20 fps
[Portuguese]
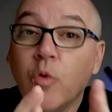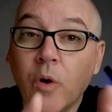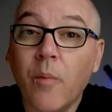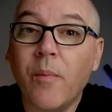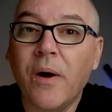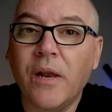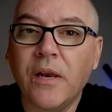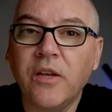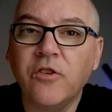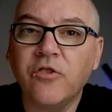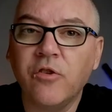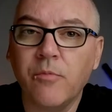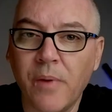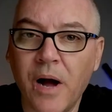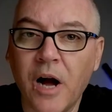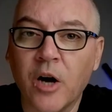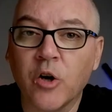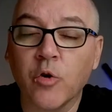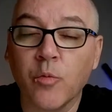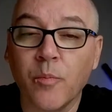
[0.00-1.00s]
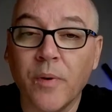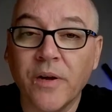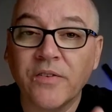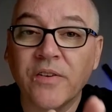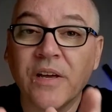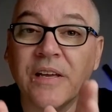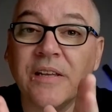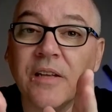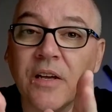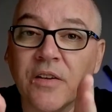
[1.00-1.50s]
Não é uma lente macro,
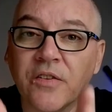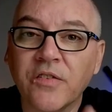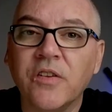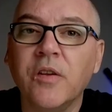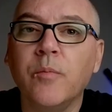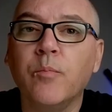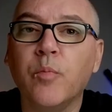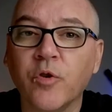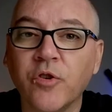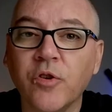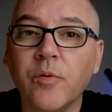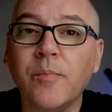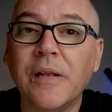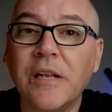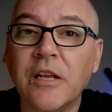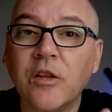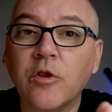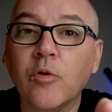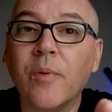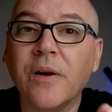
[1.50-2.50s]
mas ainda assim possibilita